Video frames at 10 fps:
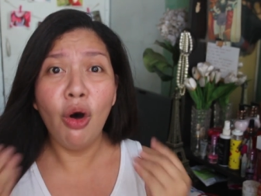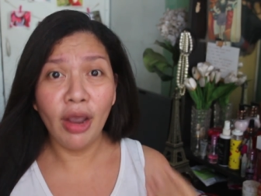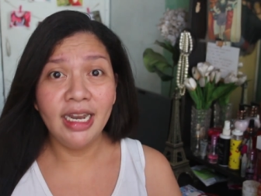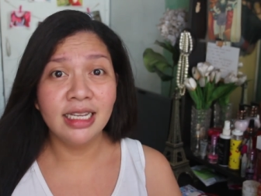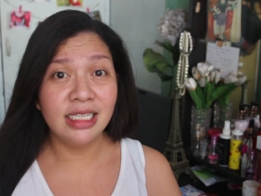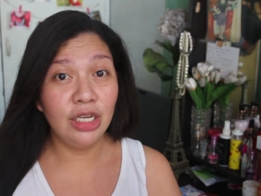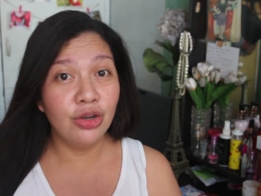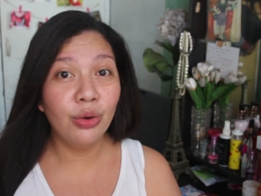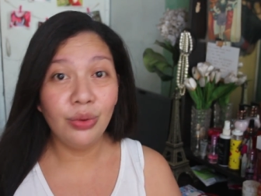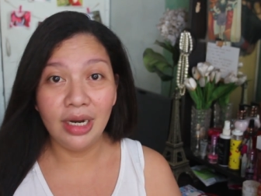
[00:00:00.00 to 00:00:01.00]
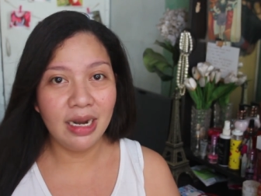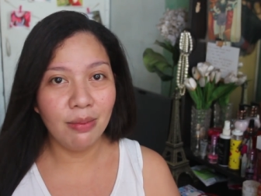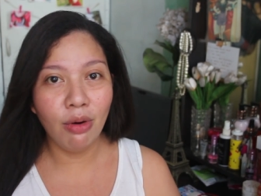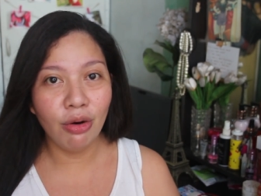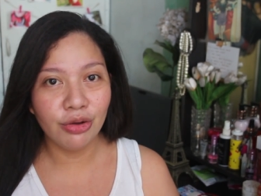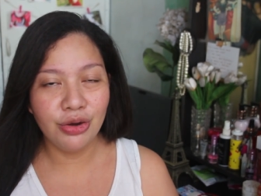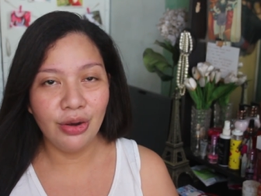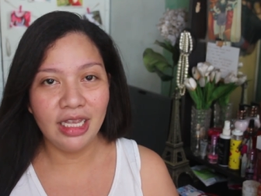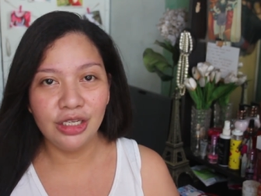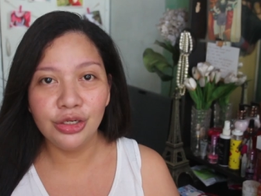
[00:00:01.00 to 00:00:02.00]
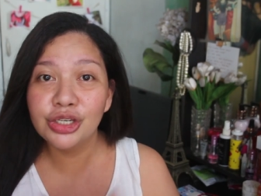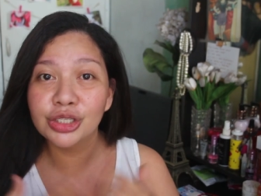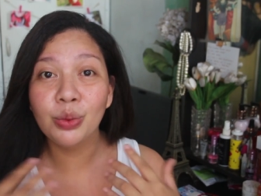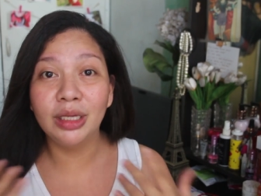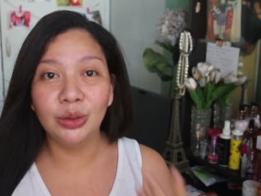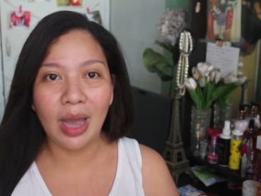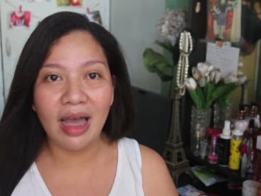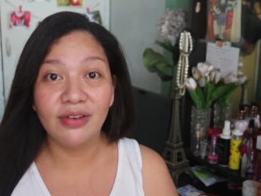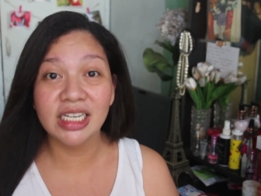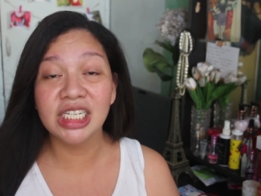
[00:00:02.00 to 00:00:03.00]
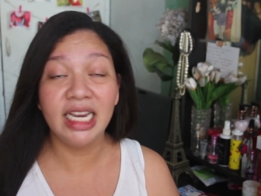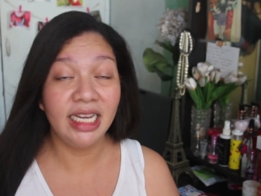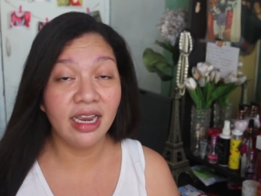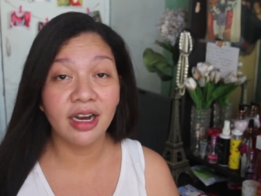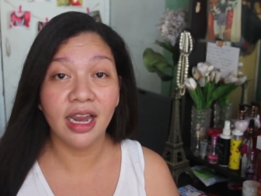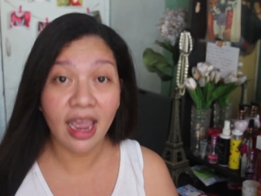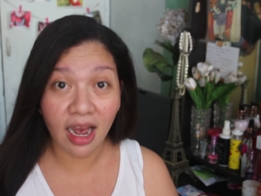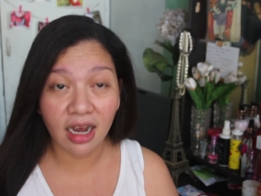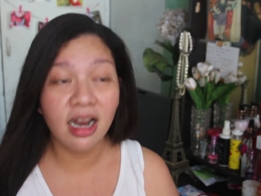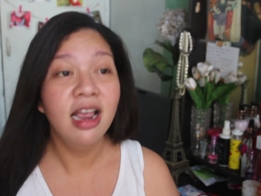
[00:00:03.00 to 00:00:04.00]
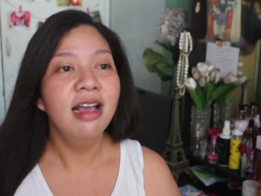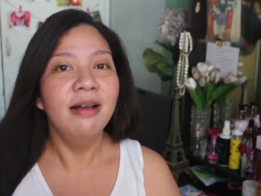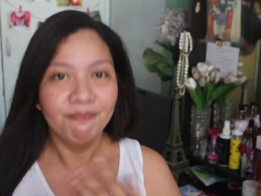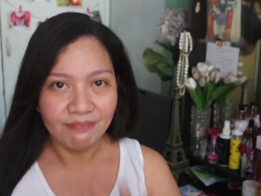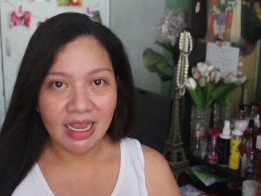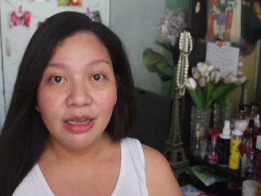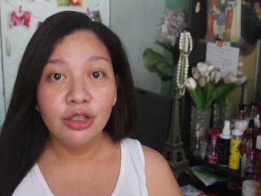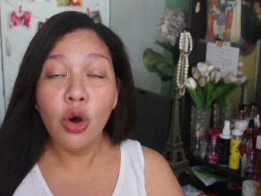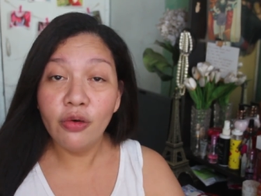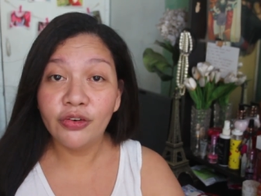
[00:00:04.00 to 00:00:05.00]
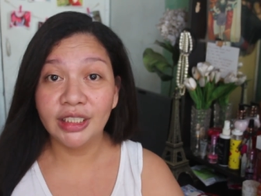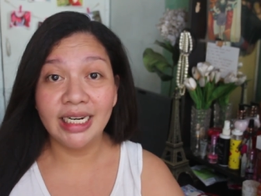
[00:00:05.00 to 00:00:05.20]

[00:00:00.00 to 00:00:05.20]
okay na sa inyo ang kulay ng buhok nyo and you just want to have a shinier hair, go for